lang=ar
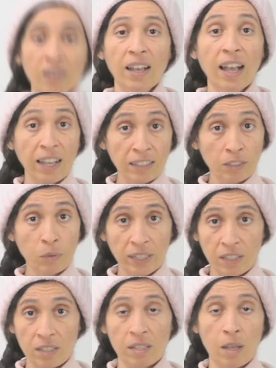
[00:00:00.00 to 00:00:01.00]
عندي
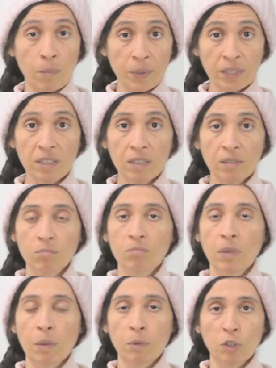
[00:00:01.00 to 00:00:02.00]
واحدة صاحبتي
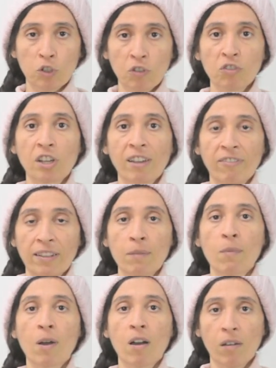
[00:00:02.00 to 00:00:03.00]
ما بتشوفش
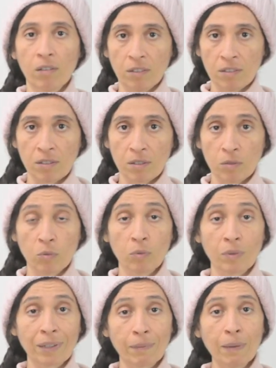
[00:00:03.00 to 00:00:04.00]
أفلام خالص
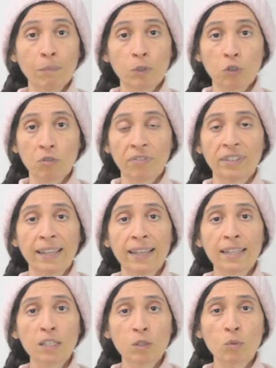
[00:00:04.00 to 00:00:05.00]
وكمان بتشوف إن
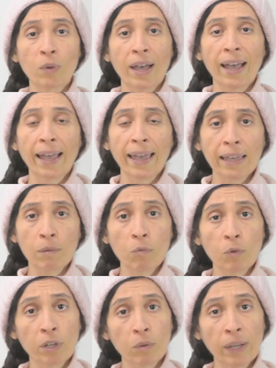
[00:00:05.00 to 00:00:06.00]
أسوأ حاجة
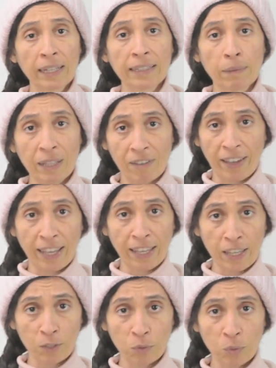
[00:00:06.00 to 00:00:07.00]
ممكن الواحد يعملها في
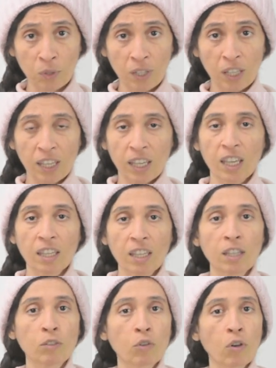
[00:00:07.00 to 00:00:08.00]
حياته
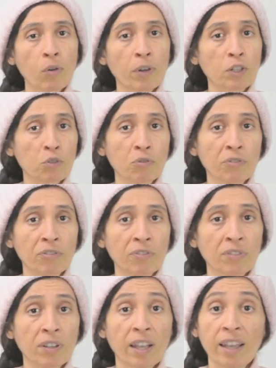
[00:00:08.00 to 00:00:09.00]
هي إن هو يشوف
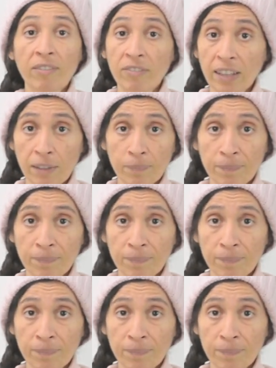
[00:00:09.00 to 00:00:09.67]
أفلام